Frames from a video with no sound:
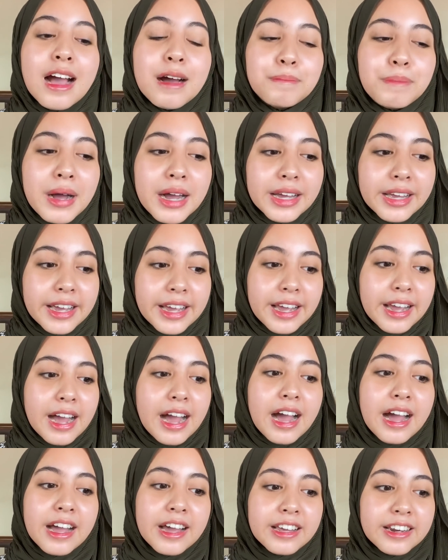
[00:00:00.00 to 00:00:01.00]
pakai
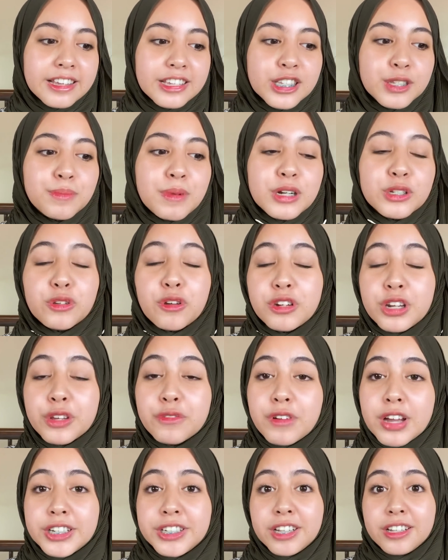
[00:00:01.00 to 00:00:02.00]
Iris Marsonic
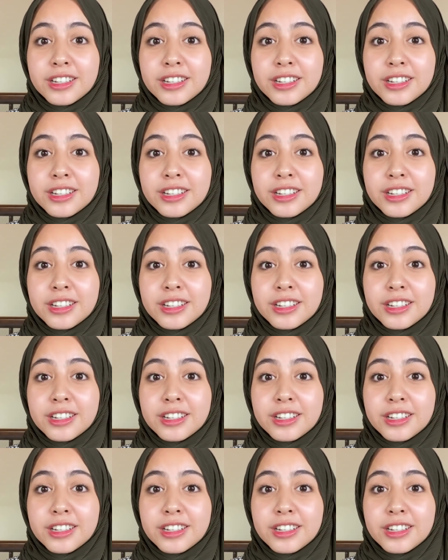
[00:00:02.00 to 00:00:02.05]
Facial